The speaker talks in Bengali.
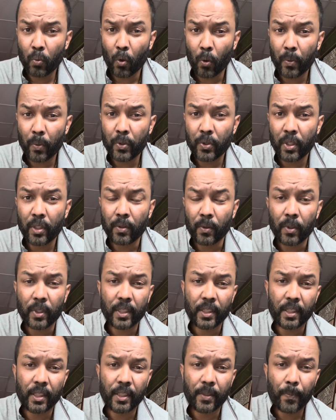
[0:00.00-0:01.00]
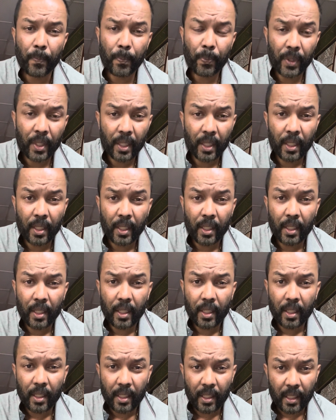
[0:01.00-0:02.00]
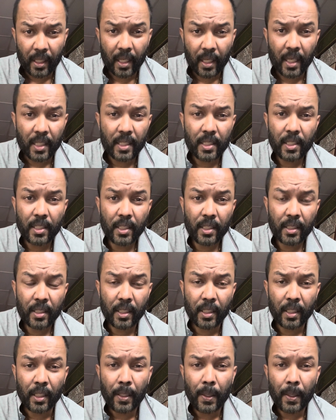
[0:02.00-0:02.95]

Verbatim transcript: অবসান ঘটেছে গ্যাজেট এসেছে